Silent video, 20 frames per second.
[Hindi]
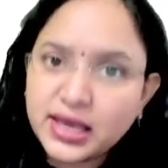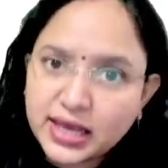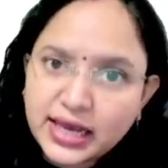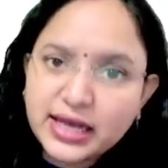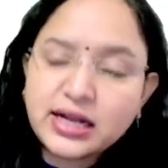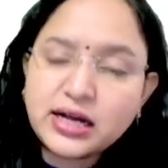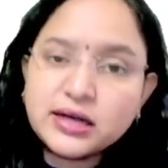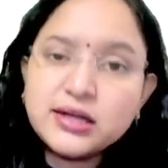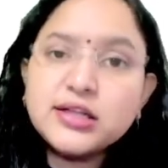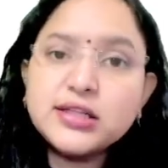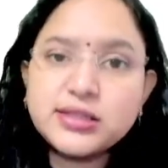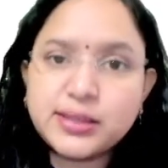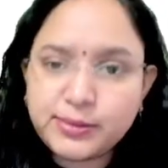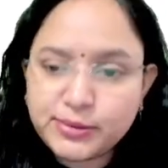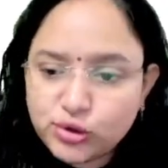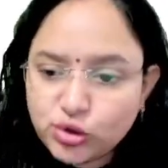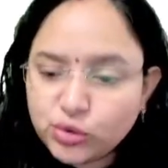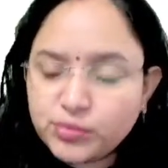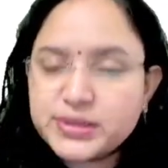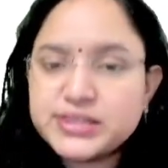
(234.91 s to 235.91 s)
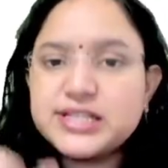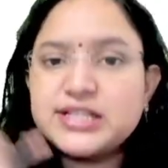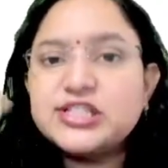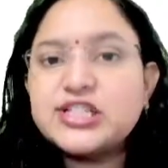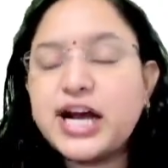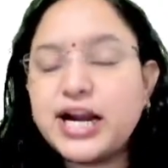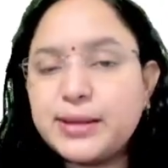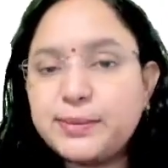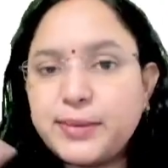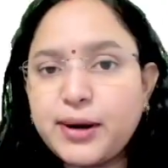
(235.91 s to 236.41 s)
है ना तभी तो उनमें से
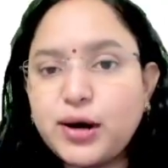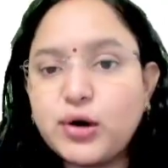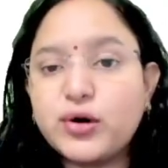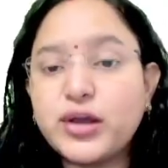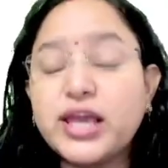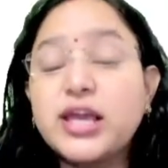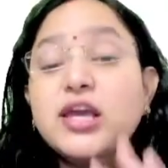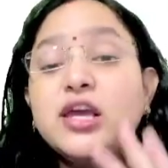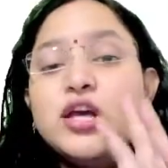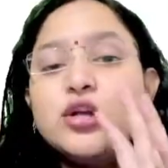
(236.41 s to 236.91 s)
छाँट पाओगे